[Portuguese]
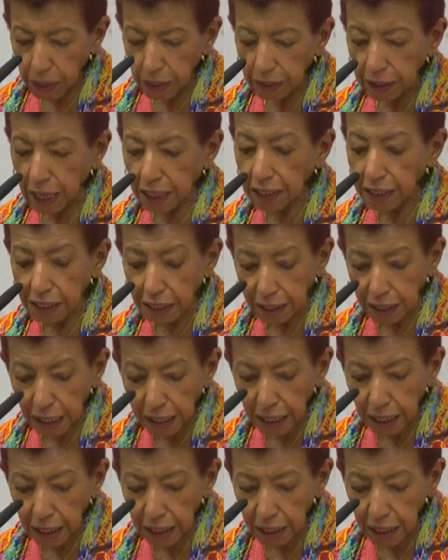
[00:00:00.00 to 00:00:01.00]
da
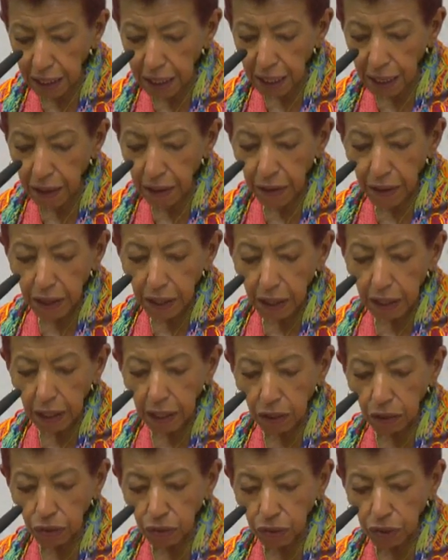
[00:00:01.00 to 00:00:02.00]
cidadania
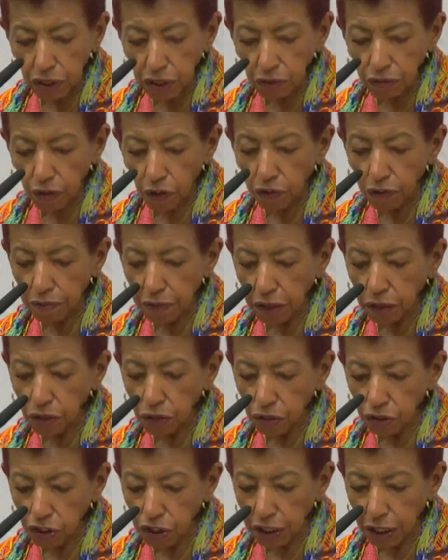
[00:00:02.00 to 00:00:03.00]
e do desenvolvimento
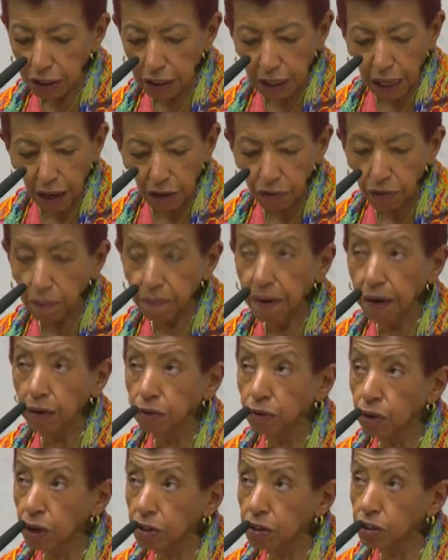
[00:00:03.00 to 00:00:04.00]
sustentável para o
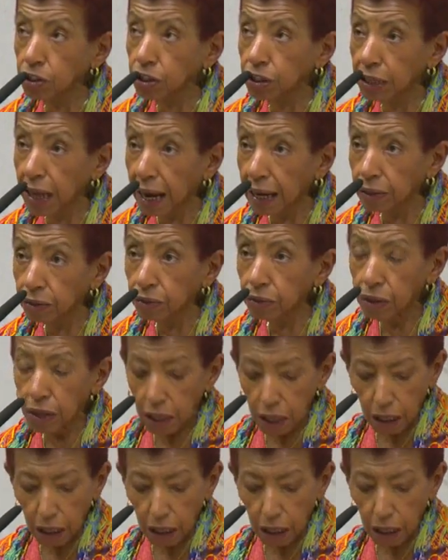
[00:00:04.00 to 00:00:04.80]
nosso Estado